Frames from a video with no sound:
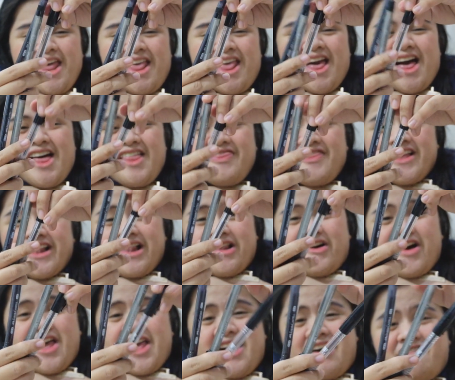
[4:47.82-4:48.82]
Yan,
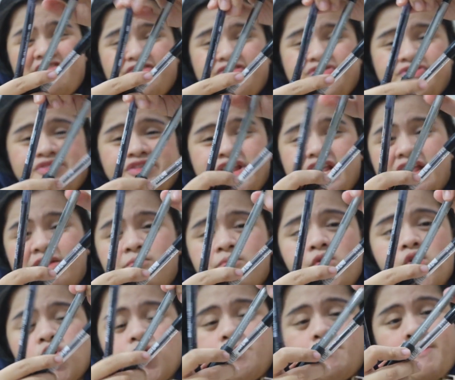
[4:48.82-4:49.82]
tatlo. I have three
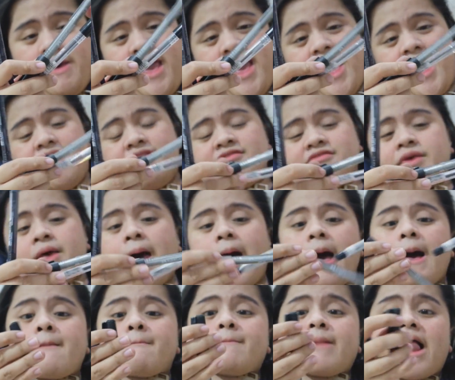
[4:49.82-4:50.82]
ball pens
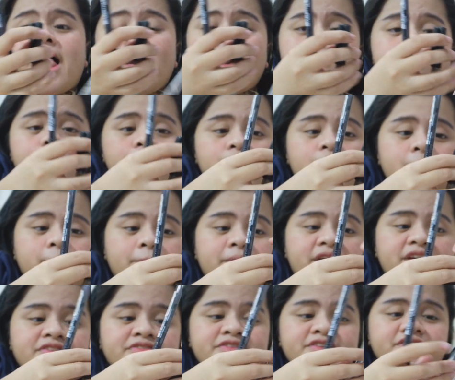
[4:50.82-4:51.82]
black ball
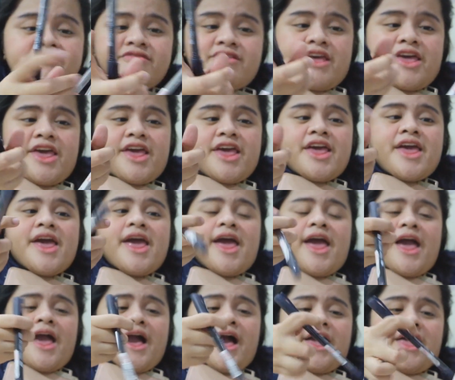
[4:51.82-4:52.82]
pens kasi
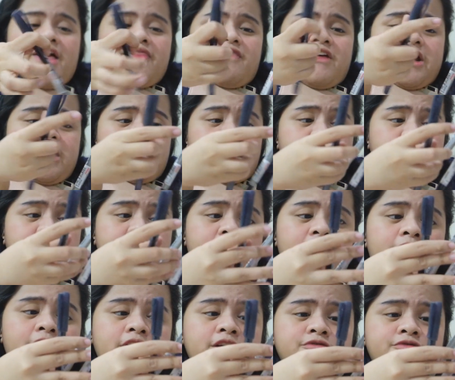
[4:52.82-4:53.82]
kaya tatlo
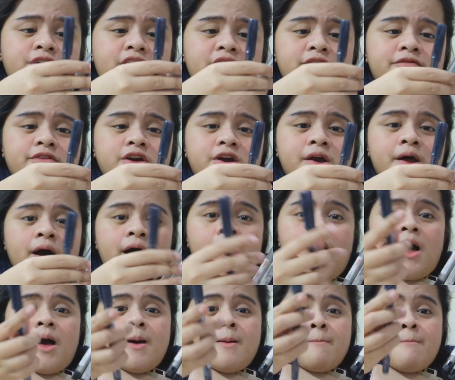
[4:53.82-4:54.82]
siya if ever
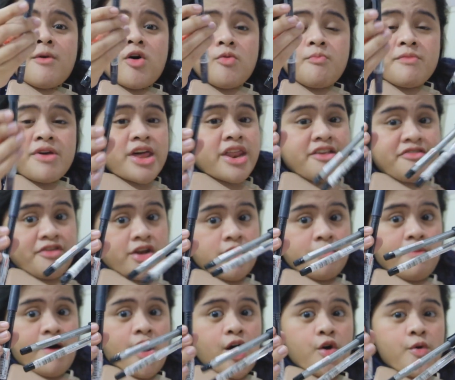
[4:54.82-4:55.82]
may
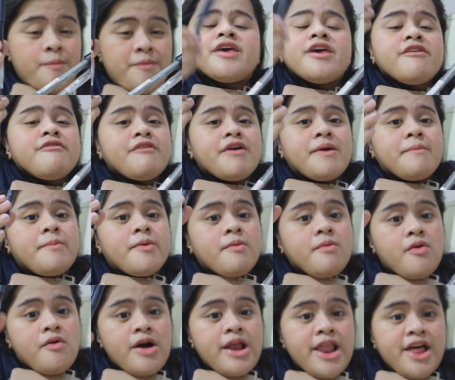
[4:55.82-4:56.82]
reserve ako if ever
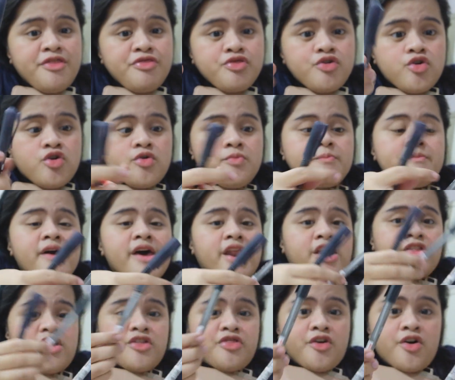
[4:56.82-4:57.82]
mawalan to
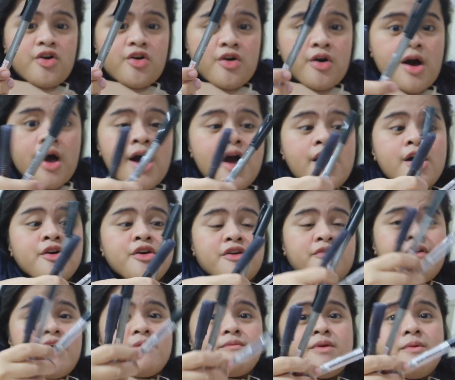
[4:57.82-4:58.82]
meron ito
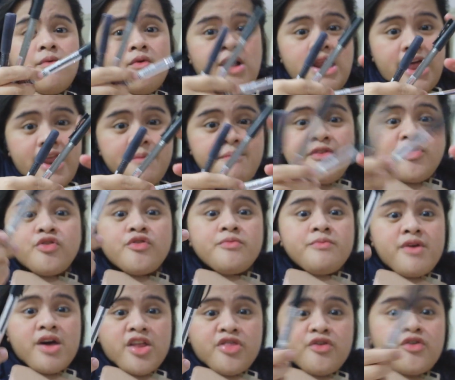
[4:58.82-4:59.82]
if ever mawala naman to
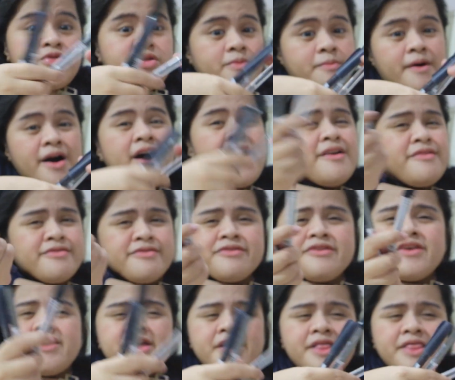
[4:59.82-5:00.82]
meron to diba
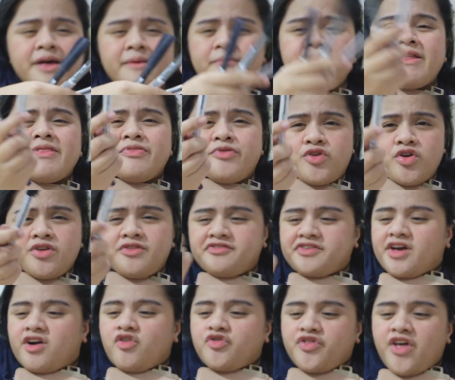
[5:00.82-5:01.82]
dapat girl
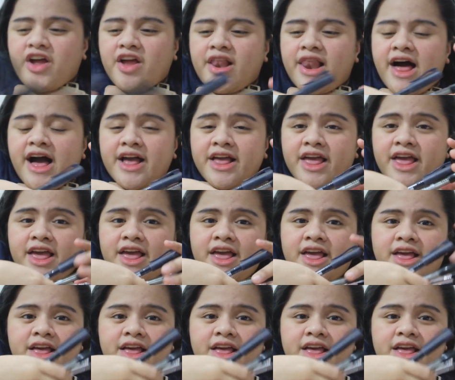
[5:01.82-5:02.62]
scout tayo lagi